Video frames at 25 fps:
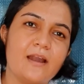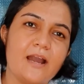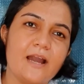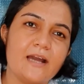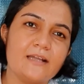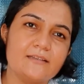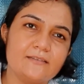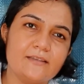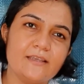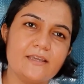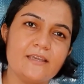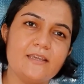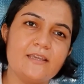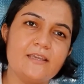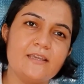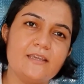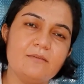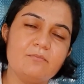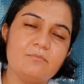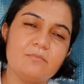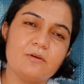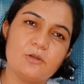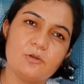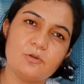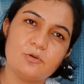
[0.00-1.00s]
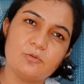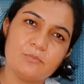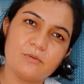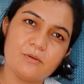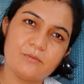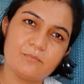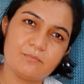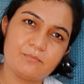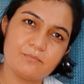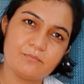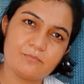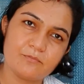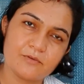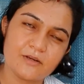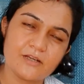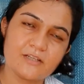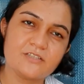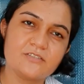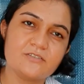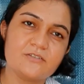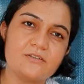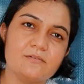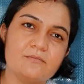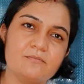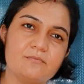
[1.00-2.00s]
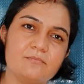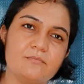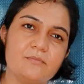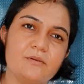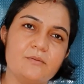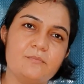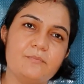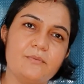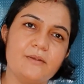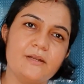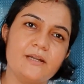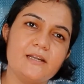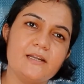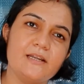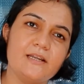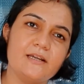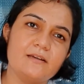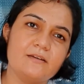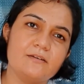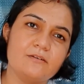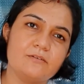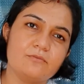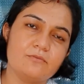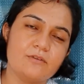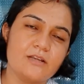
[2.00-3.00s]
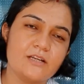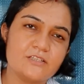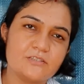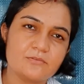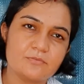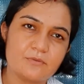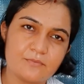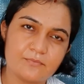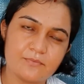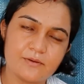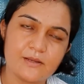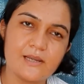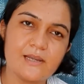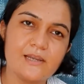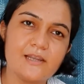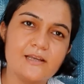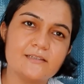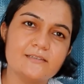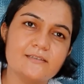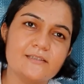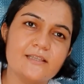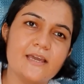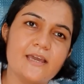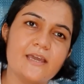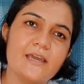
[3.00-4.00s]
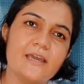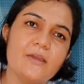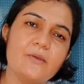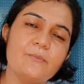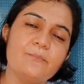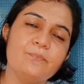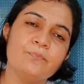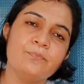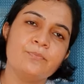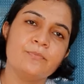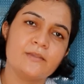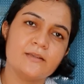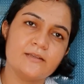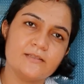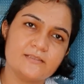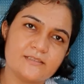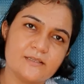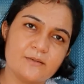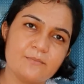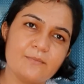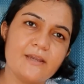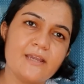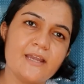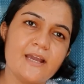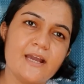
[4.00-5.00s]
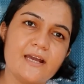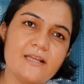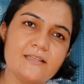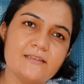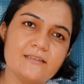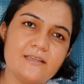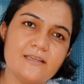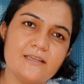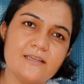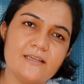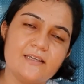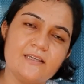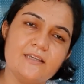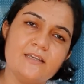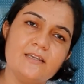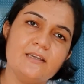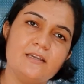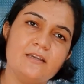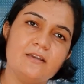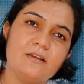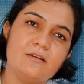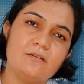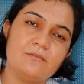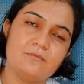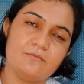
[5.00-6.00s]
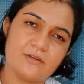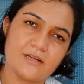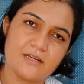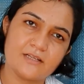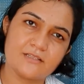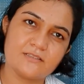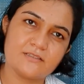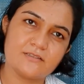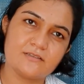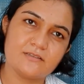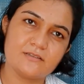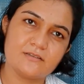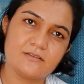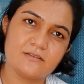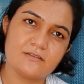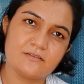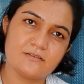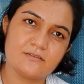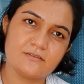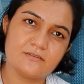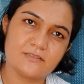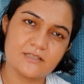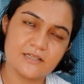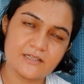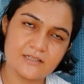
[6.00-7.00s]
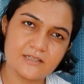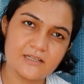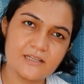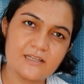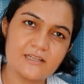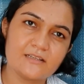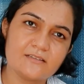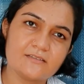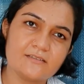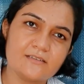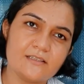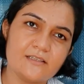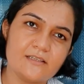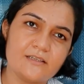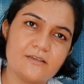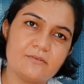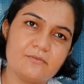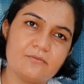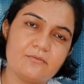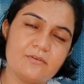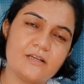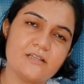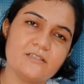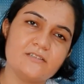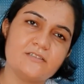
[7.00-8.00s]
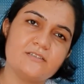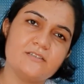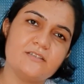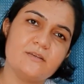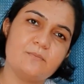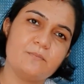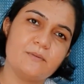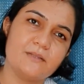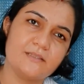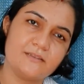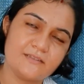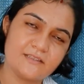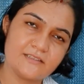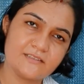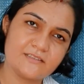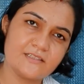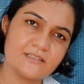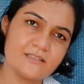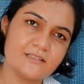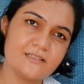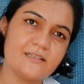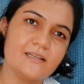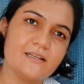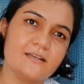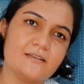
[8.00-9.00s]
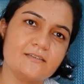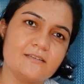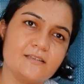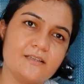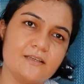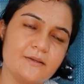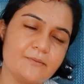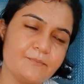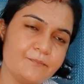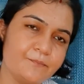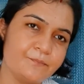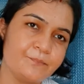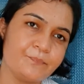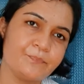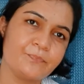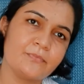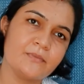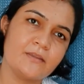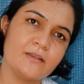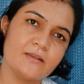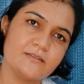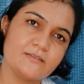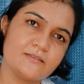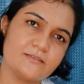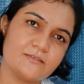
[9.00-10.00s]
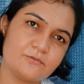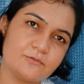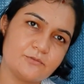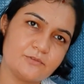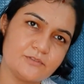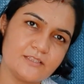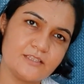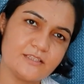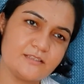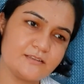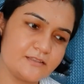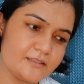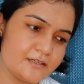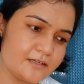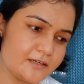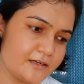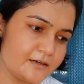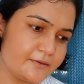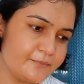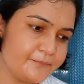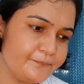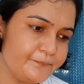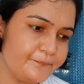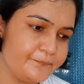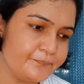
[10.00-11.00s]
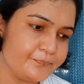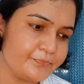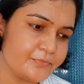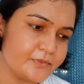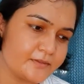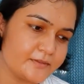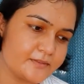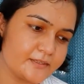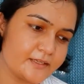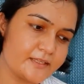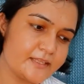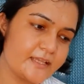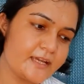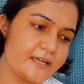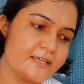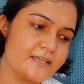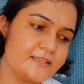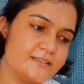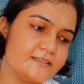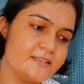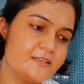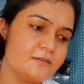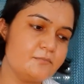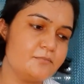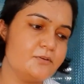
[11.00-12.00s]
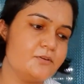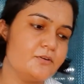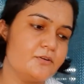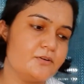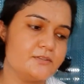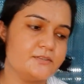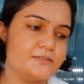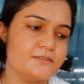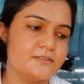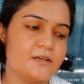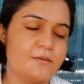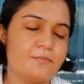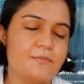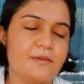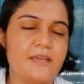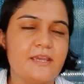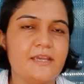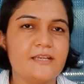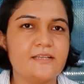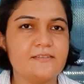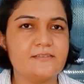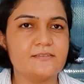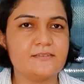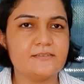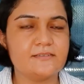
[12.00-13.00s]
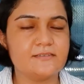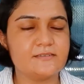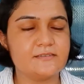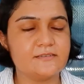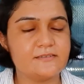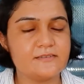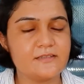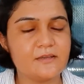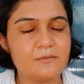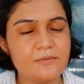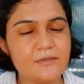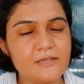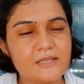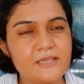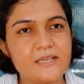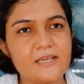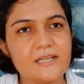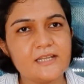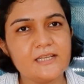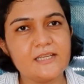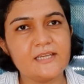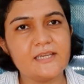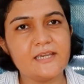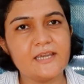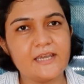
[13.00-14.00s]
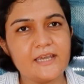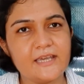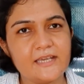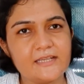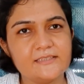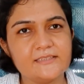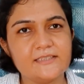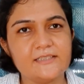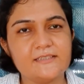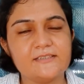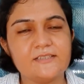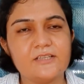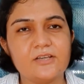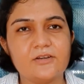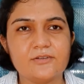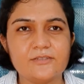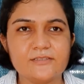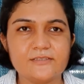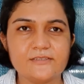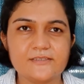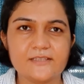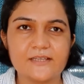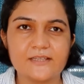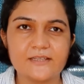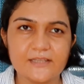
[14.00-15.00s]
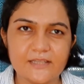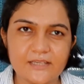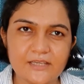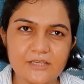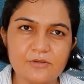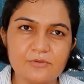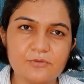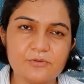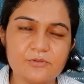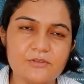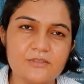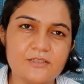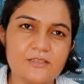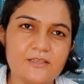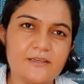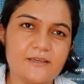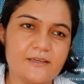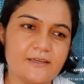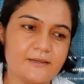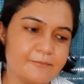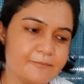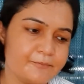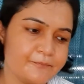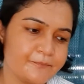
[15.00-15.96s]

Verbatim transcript: आते ही फलों में वृक्ष में पेड़ लग वृक्ष में फल लगता है समय आते ही वृक्ष झड़ने लगते हैं वृक्ष से पत्ते झड़ने लगते हैं उसी तरह सदा किसी भी अवस्था में एक सभी के लिए एक जैसी अवस्था नहीं होती है